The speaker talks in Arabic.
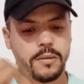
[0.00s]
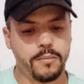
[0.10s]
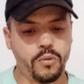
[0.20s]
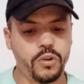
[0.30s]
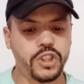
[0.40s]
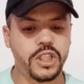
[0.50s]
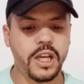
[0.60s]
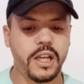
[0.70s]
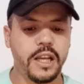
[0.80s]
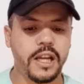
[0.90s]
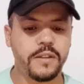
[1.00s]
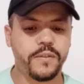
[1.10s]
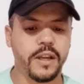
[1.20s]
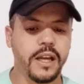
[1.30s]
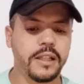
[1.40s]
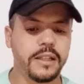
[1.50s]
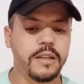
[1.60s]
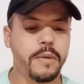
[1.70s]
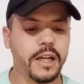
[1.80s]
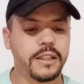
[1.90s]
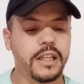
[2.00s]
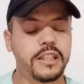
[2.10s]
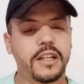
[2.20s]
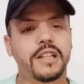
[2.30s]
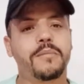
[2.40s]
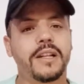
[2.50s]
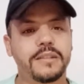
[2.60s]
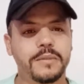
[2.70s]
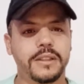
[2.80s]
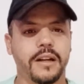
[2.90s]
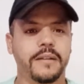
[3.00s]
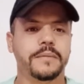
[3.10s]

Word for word: موجه لهاد الفئات اللي ما عندهاش الخدمه الرسميه